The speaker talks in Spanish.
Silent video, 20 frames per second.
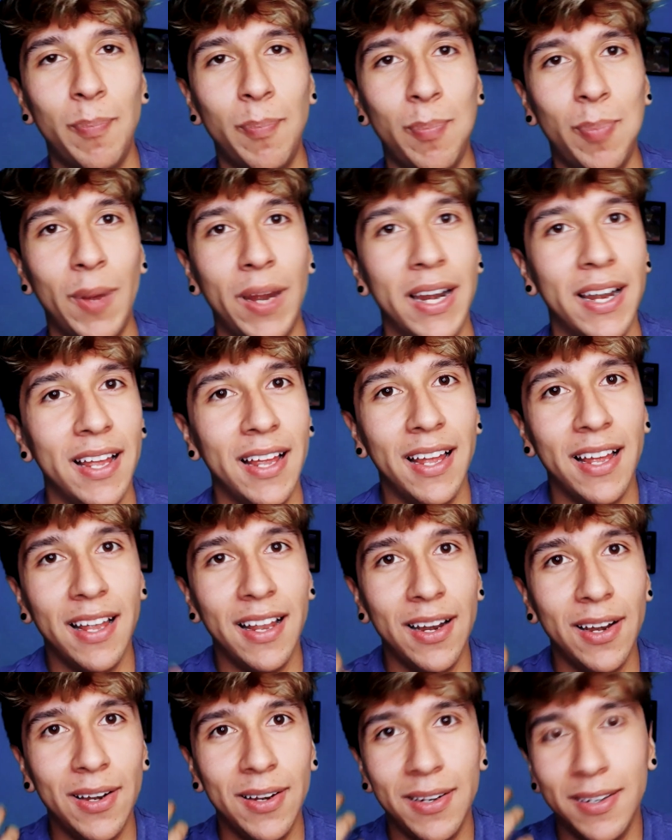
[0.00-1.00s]
para
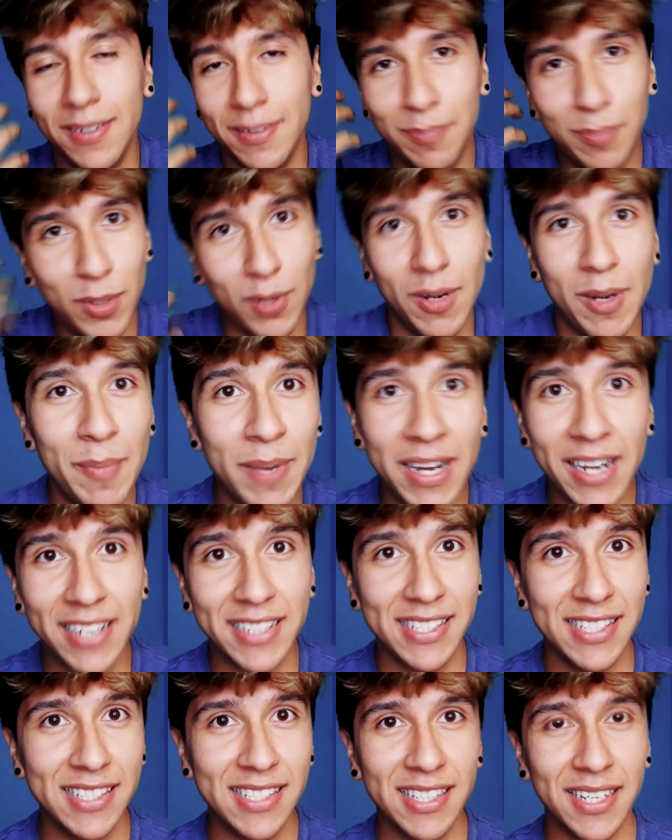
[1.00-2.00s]
el problema en el
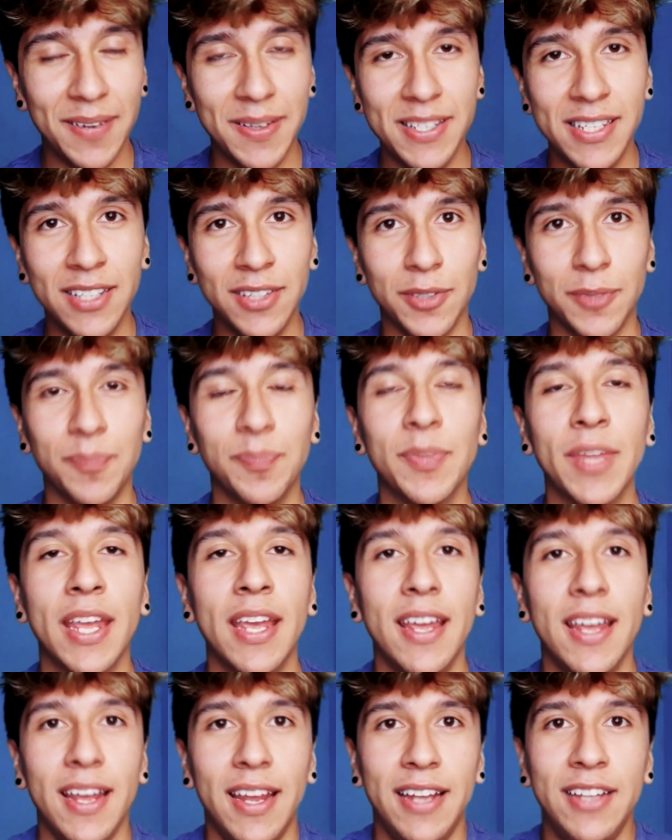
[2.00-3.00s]
que estés atravesando.
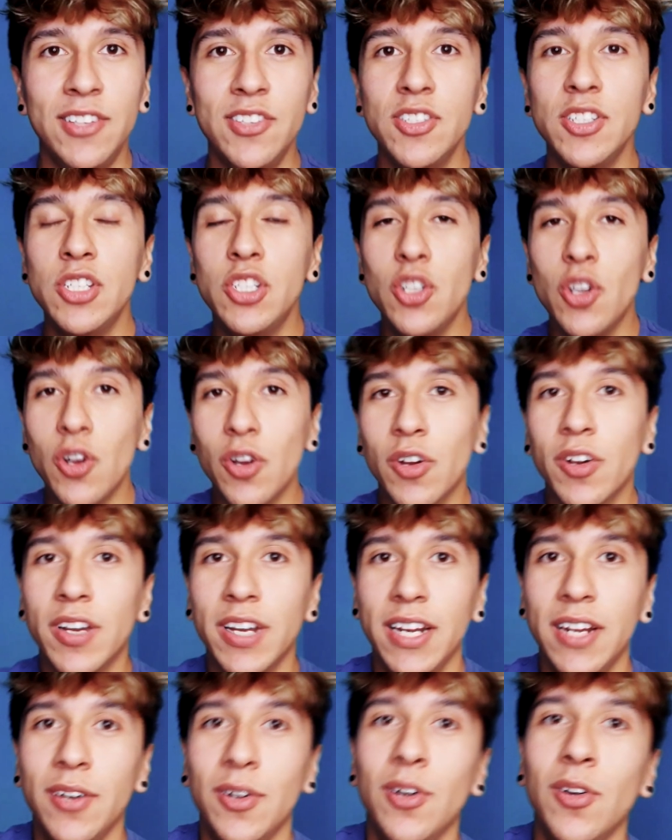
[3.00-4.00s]
Entonces yo
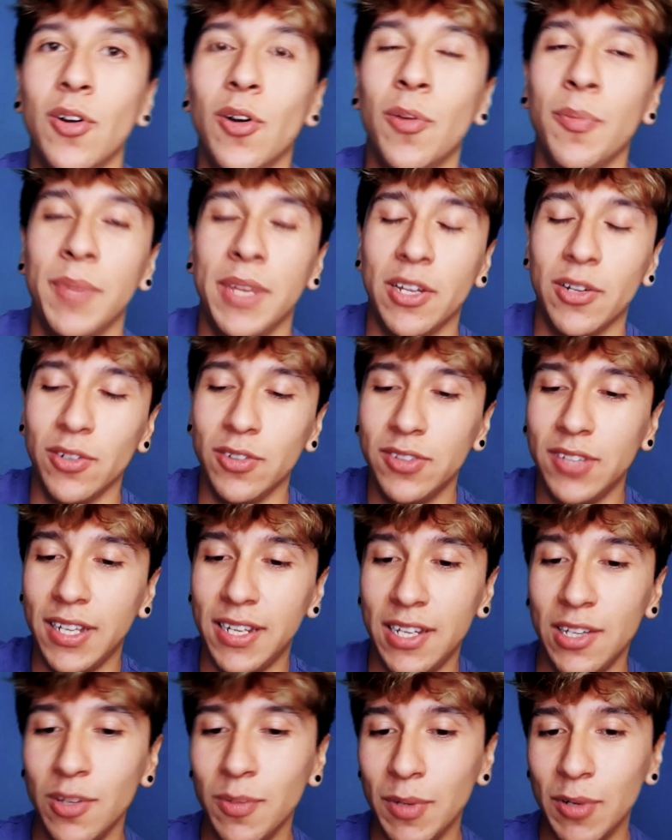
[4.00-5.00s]
creo, o mi
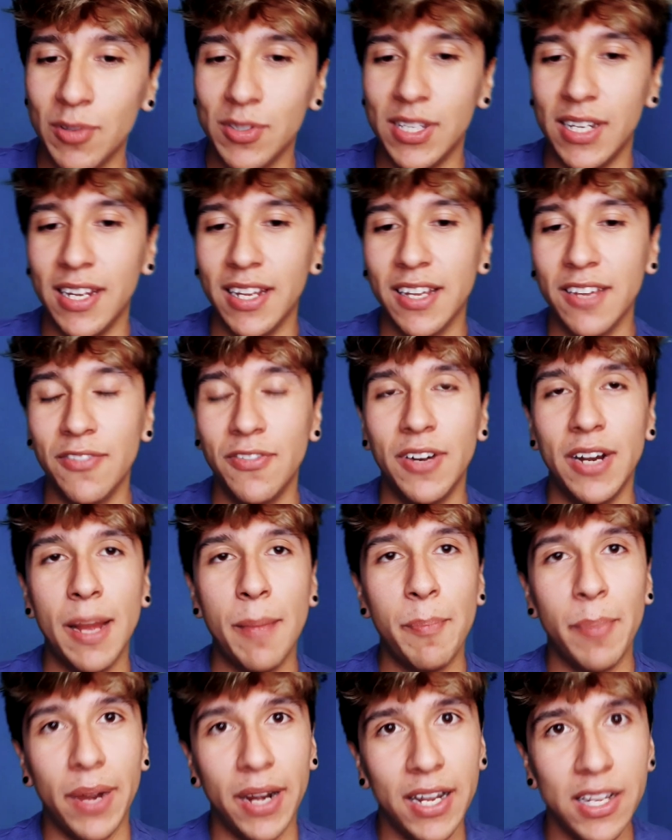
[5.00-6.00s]
contenido me gustaría que
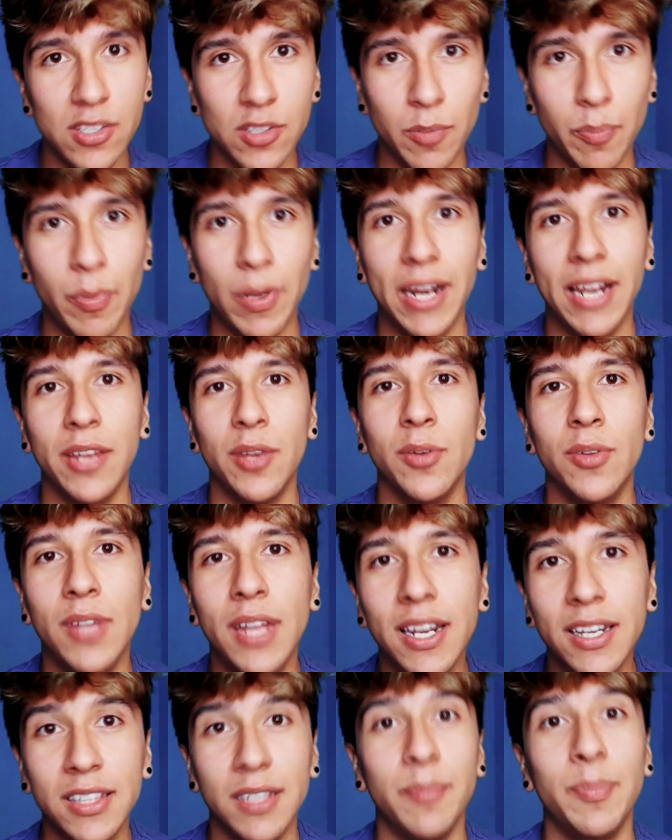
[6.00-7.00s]
fuera para eso, para
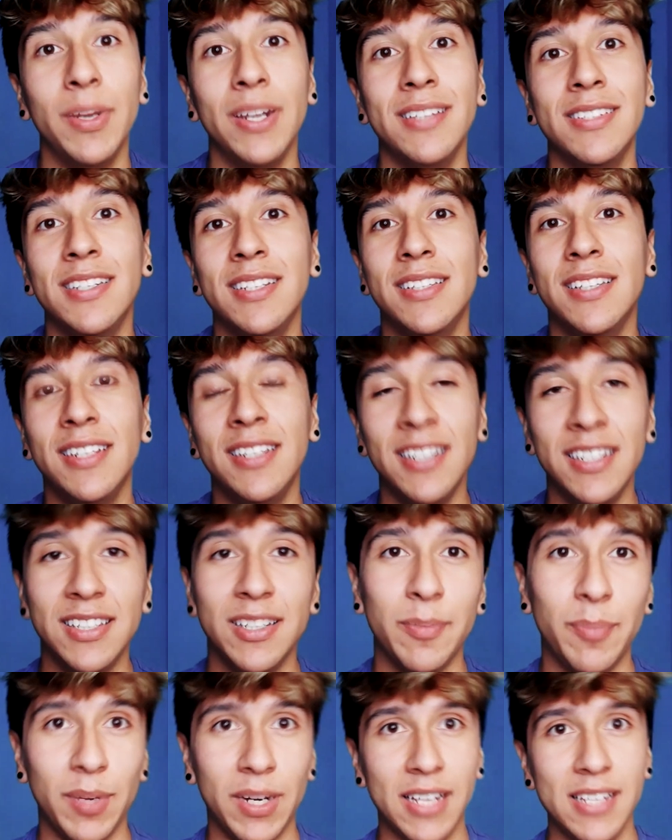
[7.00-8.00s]
ayudarte, para
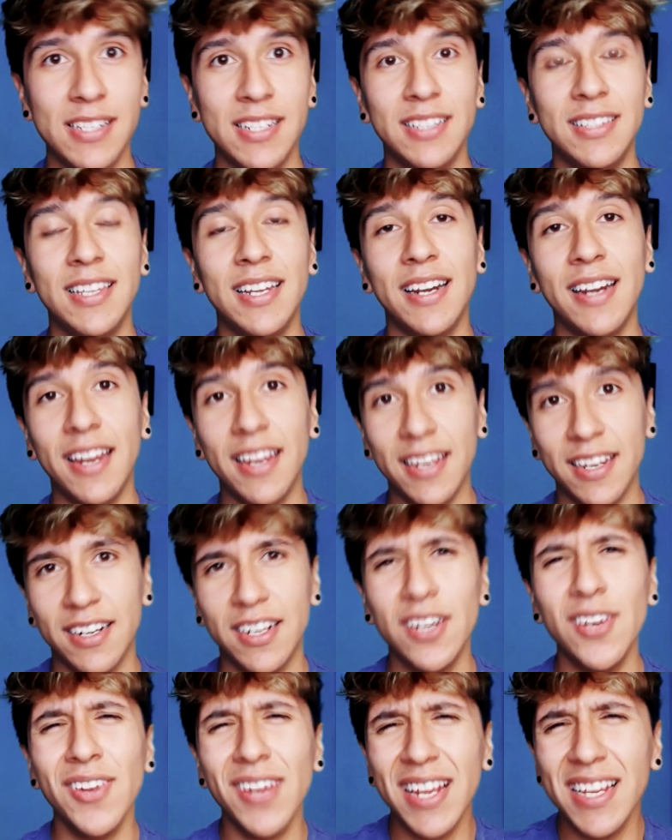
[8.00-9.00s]
entretenerte, para hacerte reír.
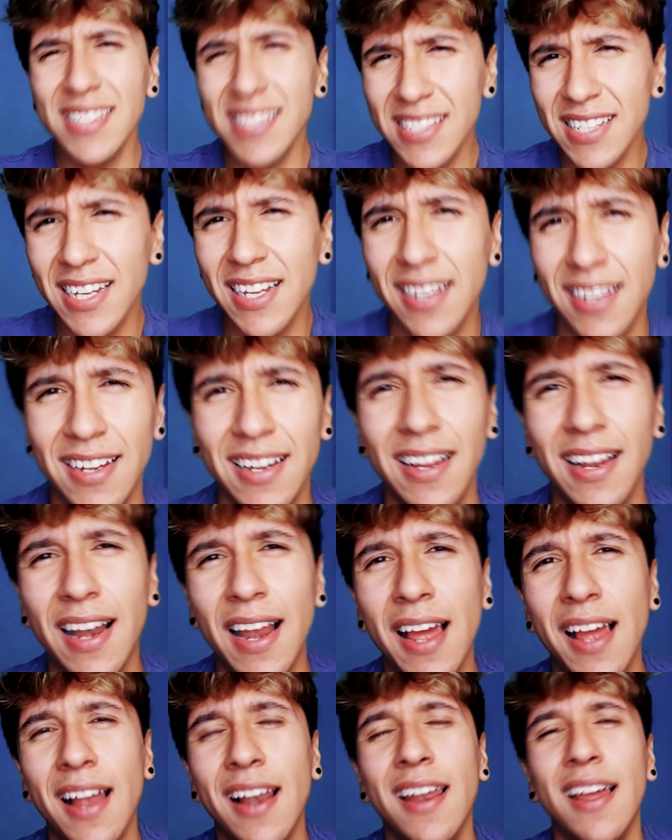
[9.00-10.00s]
Creo que esa es eh,
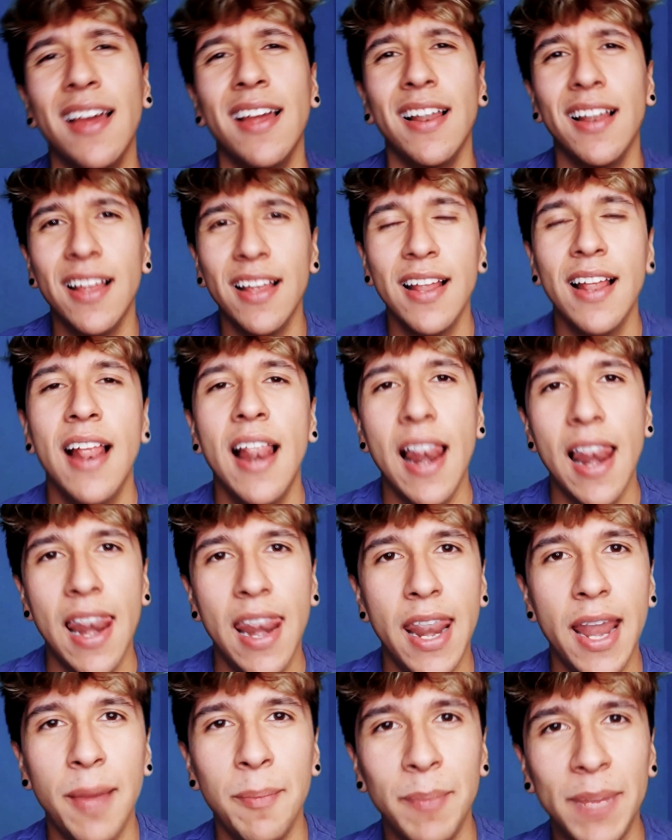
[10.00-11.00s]

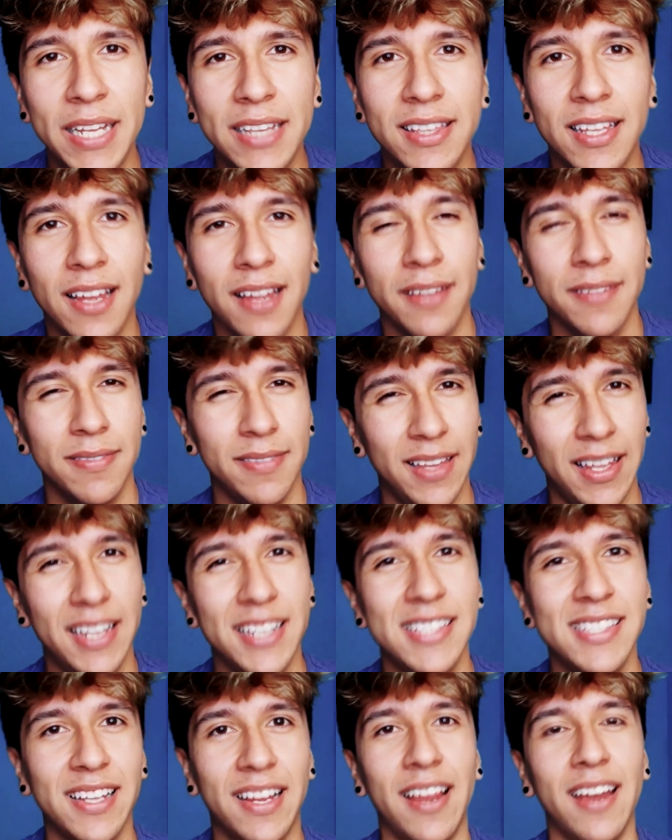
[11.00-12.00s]
la, meta de
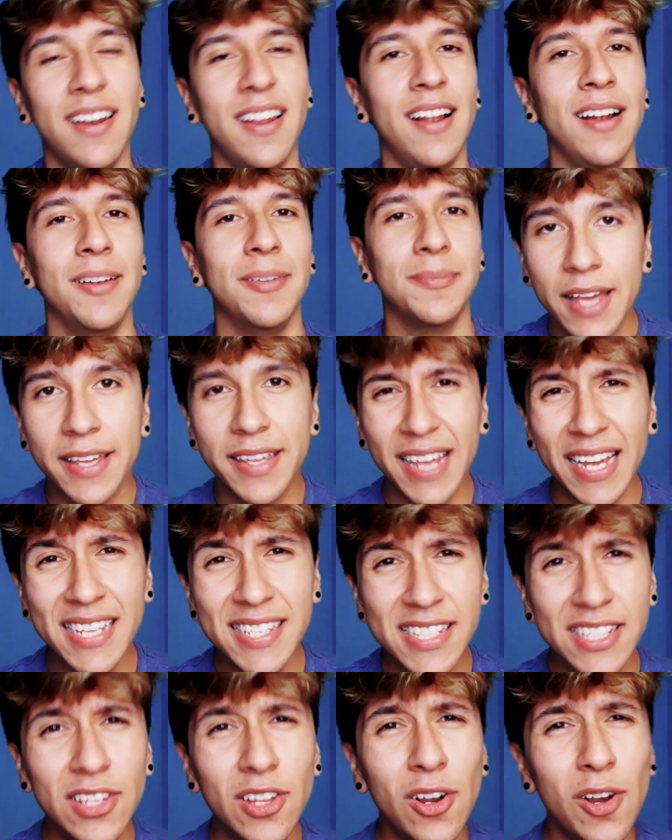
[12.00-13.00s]
este canal. ¿Qué ha
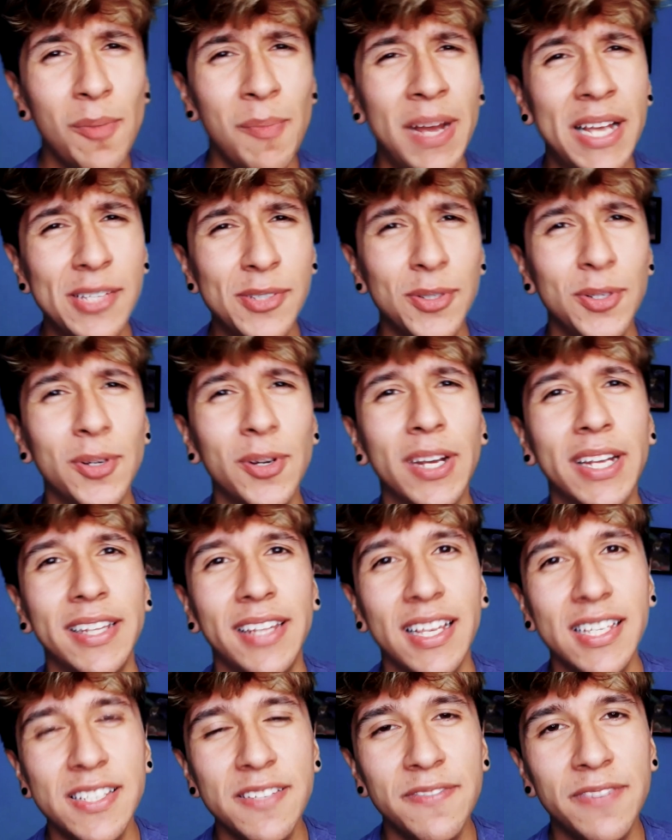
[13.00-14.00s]
sido lo más duro que
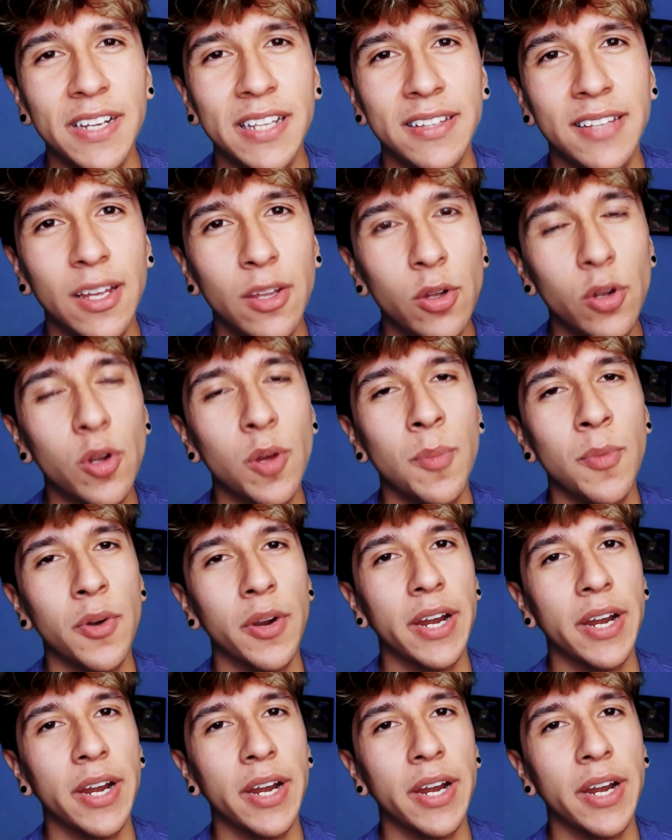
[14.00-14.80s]
te has enfrentado como